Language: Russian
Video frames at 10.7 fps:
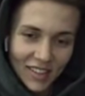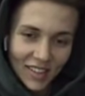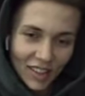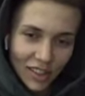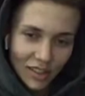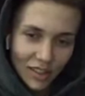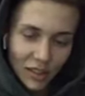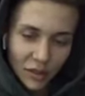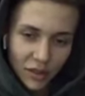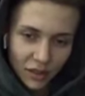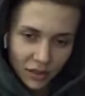Сохранишь
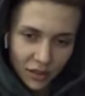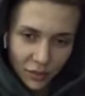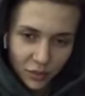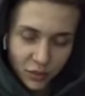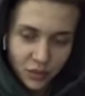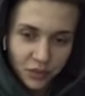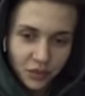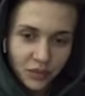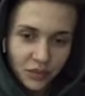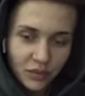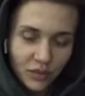эфир, да.
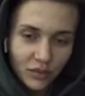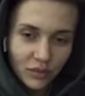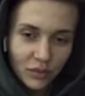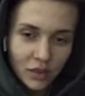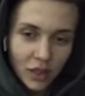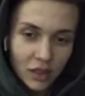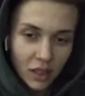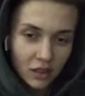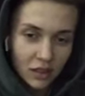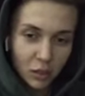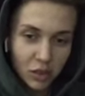Для
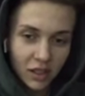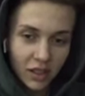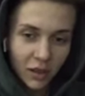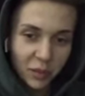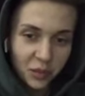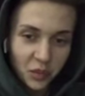вас обязательно.